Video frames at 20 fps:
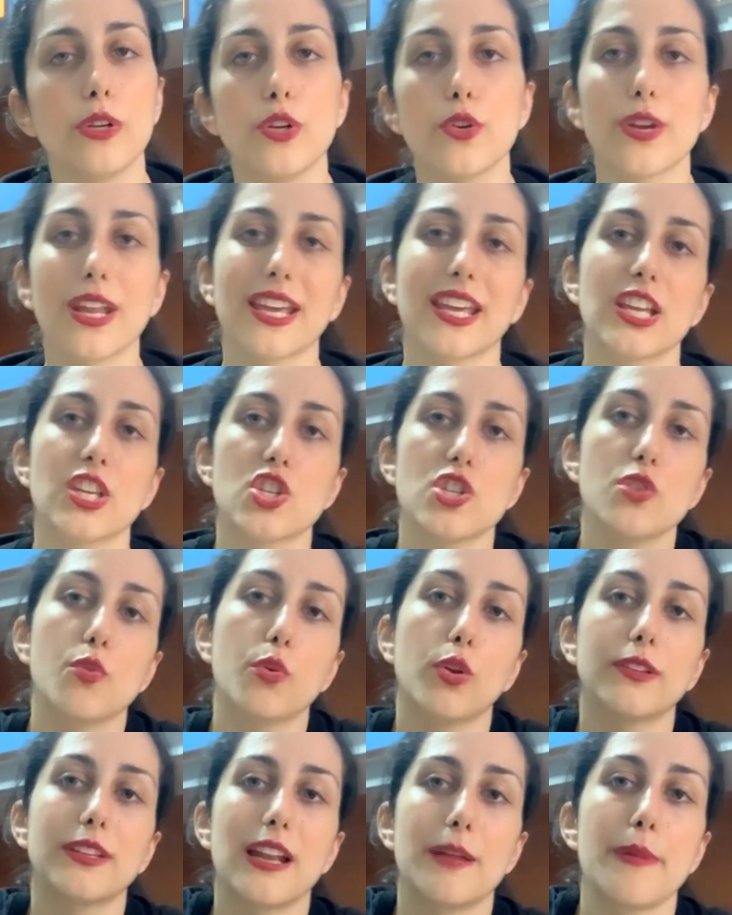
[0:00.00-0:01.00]
Non è che in
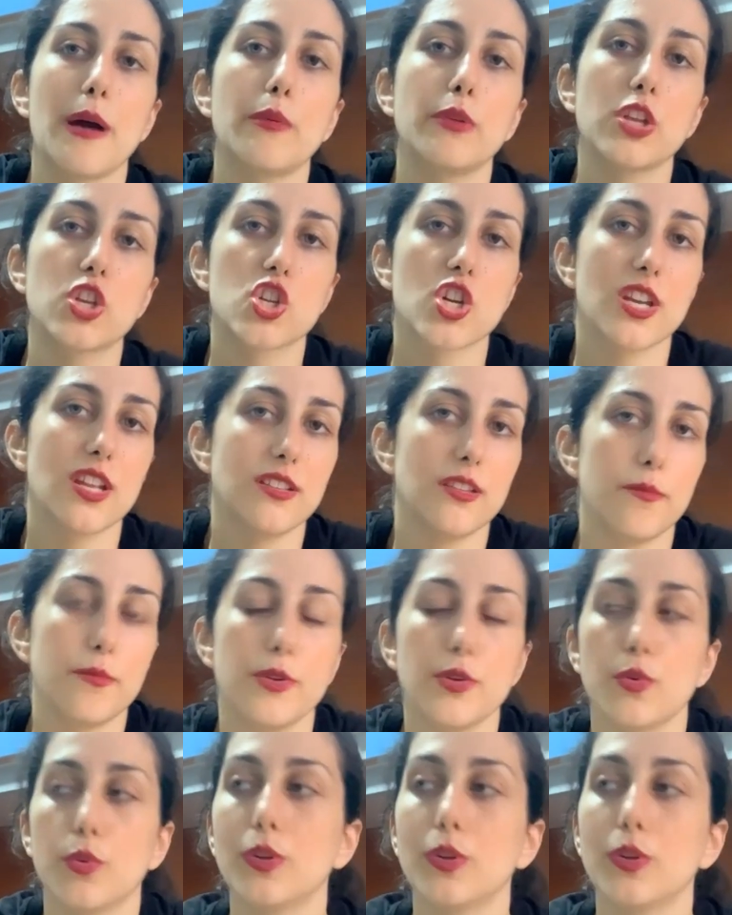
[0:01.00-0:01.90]
quello della Bauli ce n'è di più.